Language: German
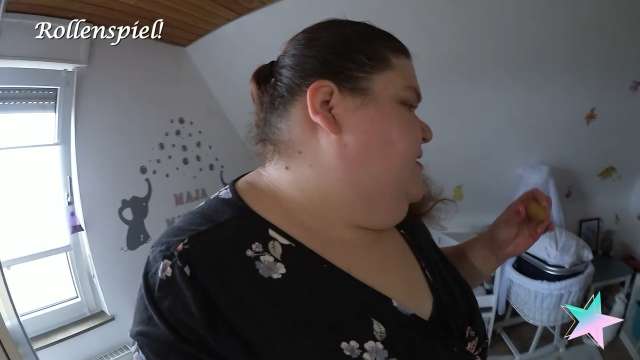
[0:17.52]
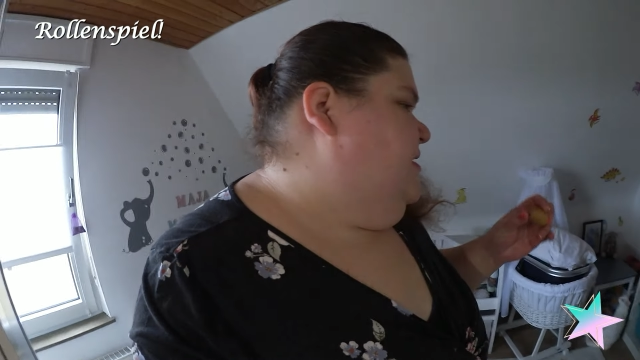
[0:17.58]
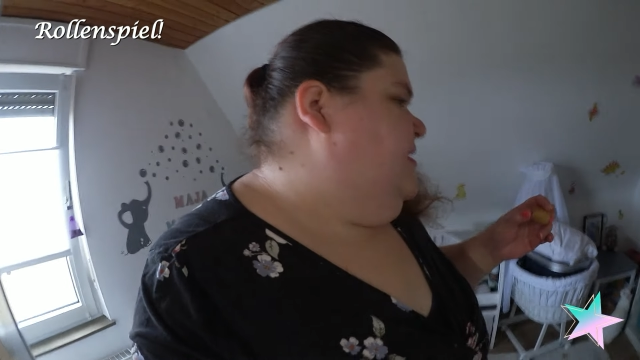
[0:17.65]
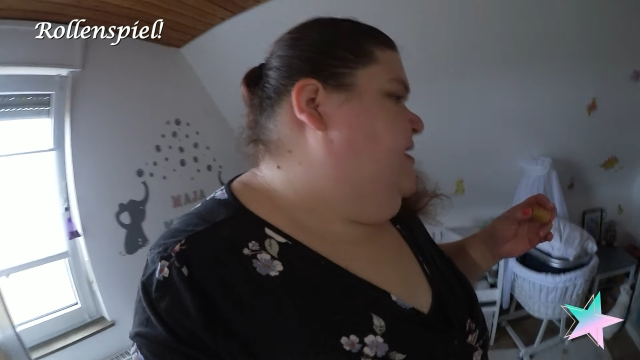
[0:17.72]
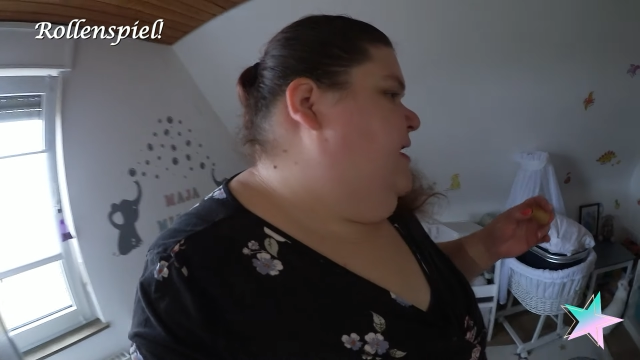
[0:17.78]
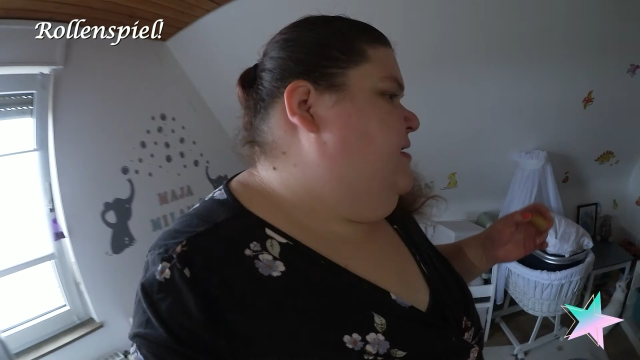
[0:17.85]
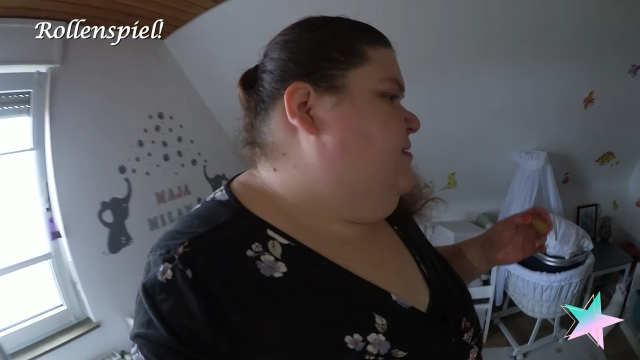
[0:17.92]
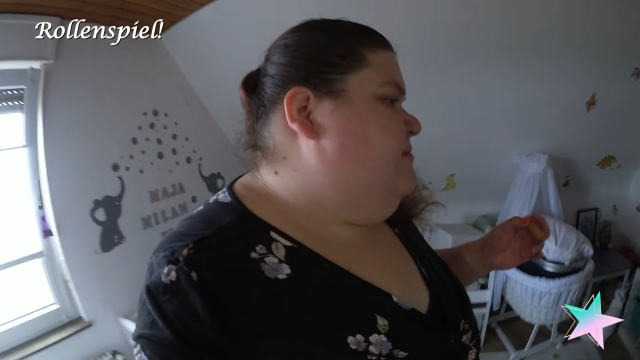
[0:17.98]
der
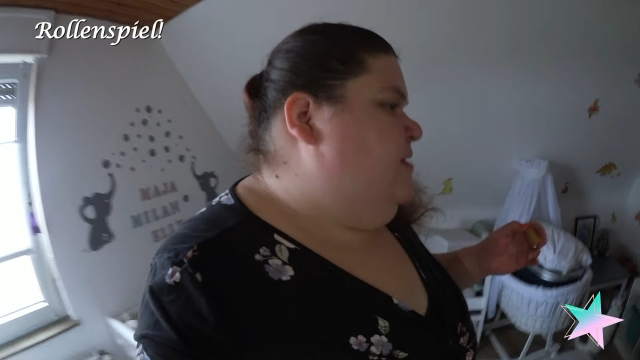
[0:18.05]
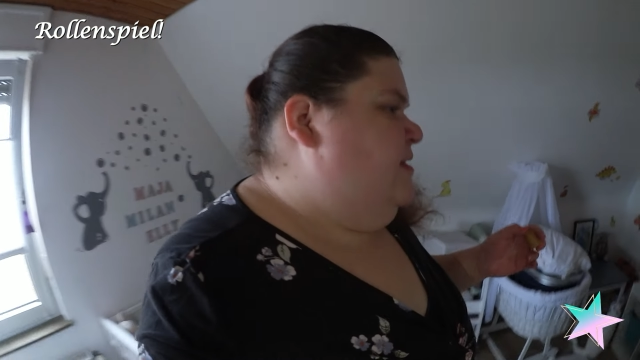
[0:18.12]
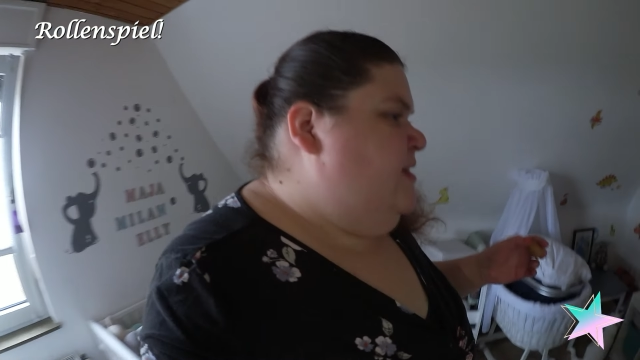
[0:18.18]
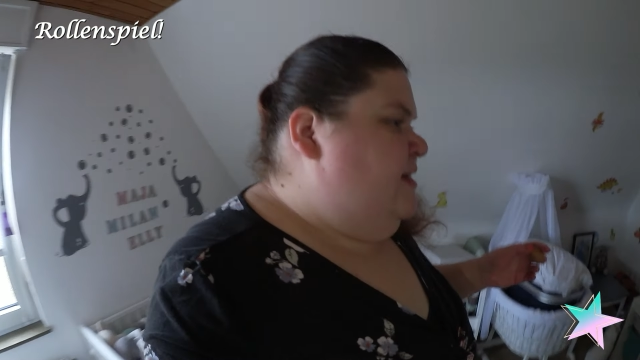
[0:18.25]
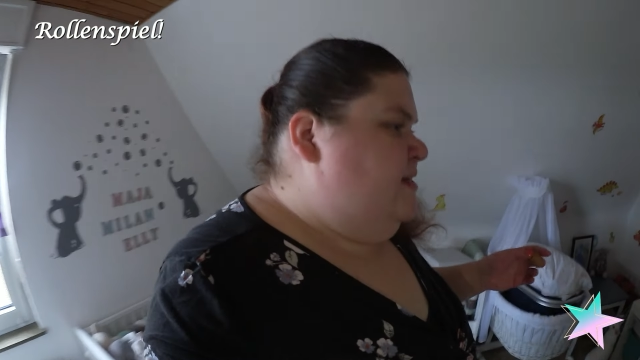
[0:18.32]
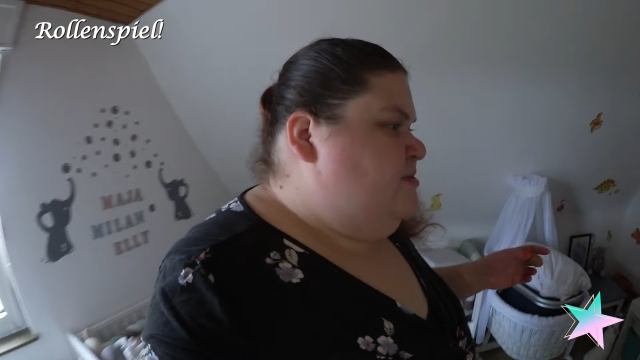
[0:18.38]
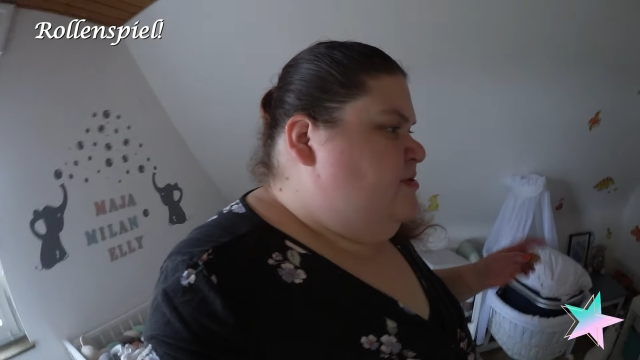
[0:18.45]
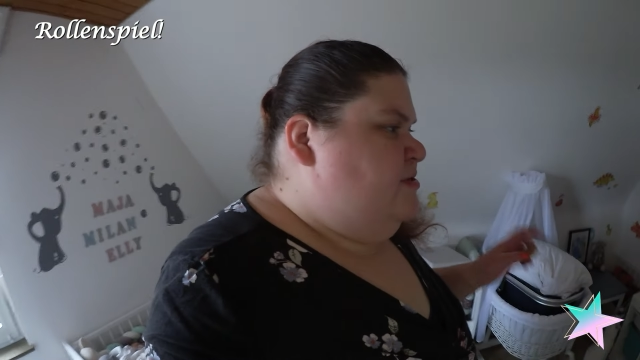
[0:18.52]
kleine
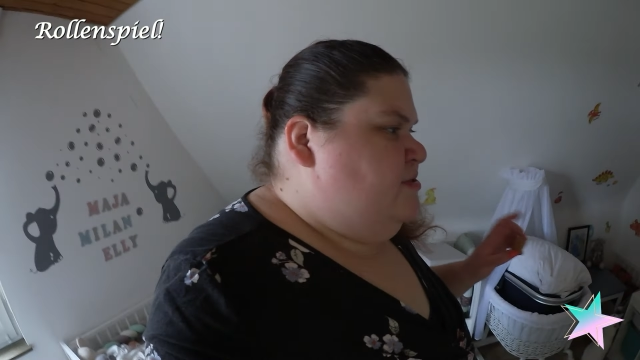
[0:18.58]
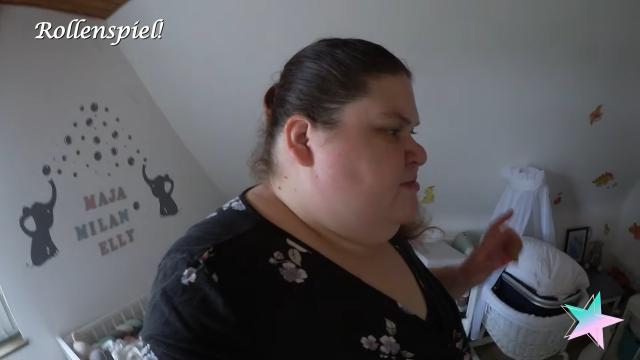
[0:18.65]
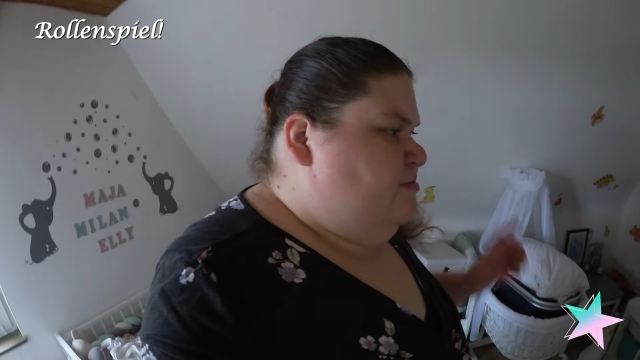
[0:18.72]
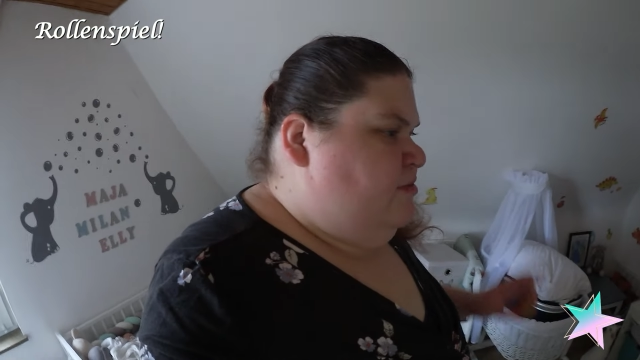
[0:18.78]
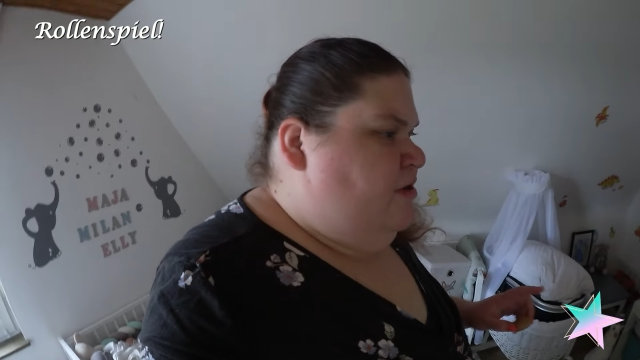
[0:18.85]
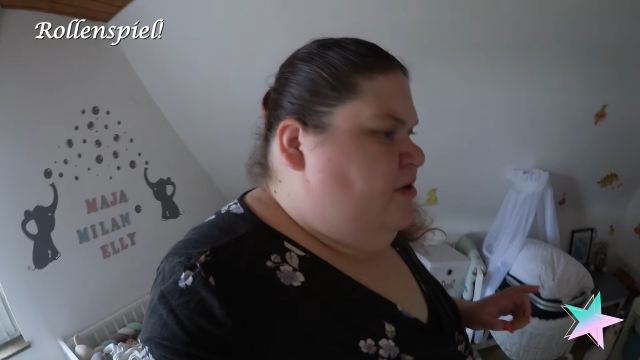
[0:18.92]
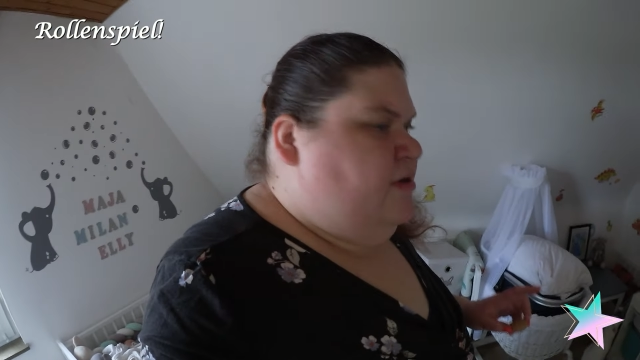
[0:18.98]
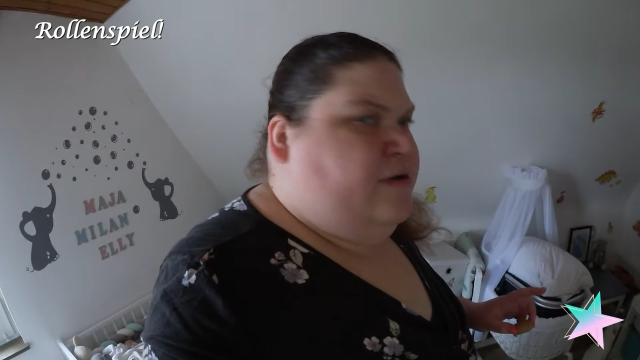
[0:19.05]
Mann hat heute
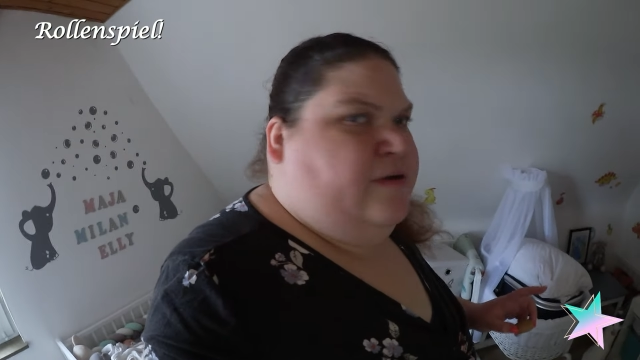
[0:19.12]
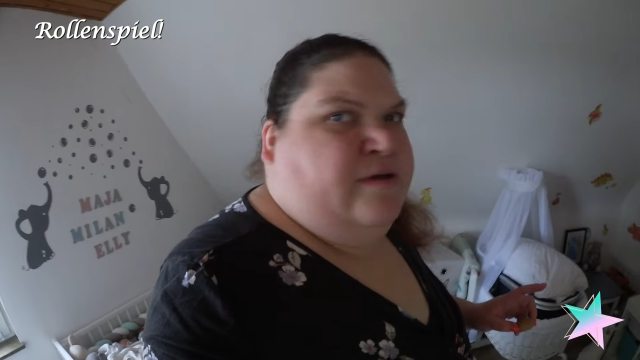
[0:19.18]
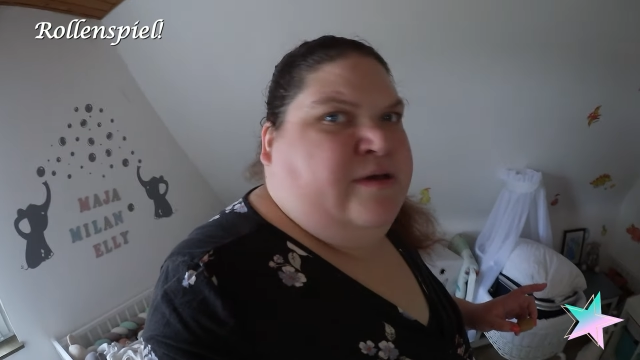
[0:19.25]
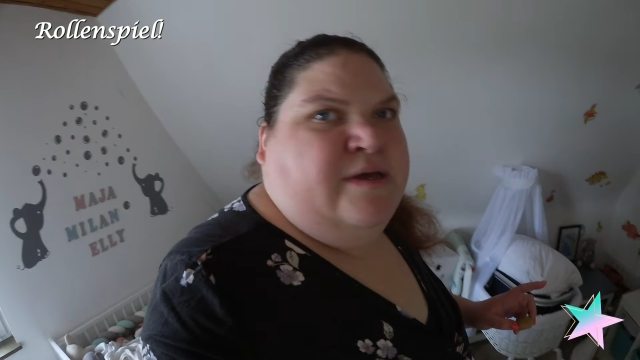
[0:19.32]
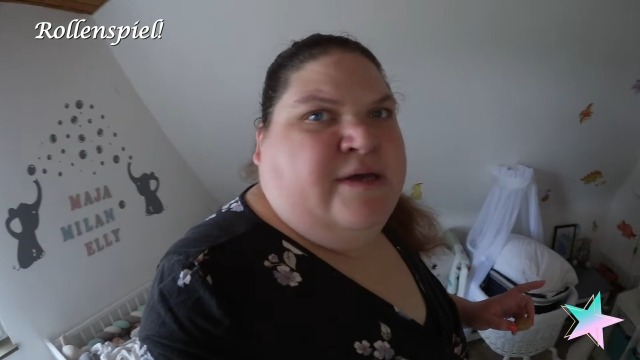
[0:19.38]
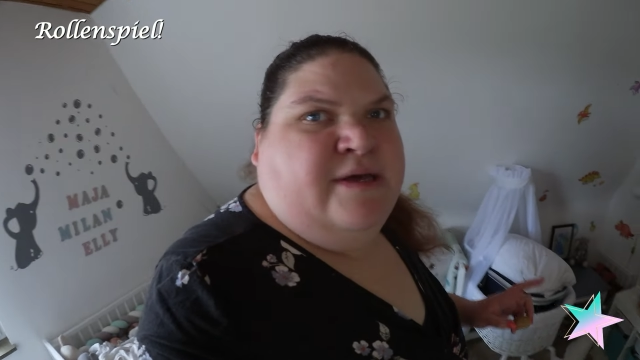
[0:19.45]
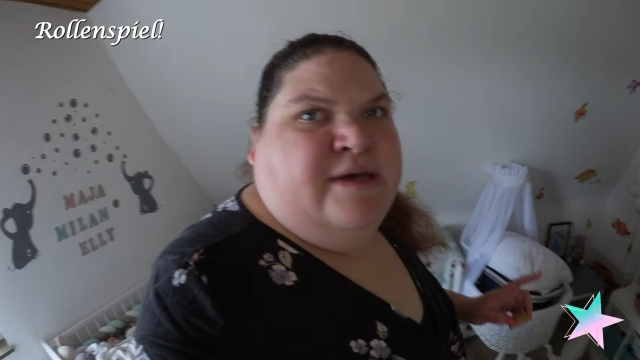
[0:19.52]
Morgen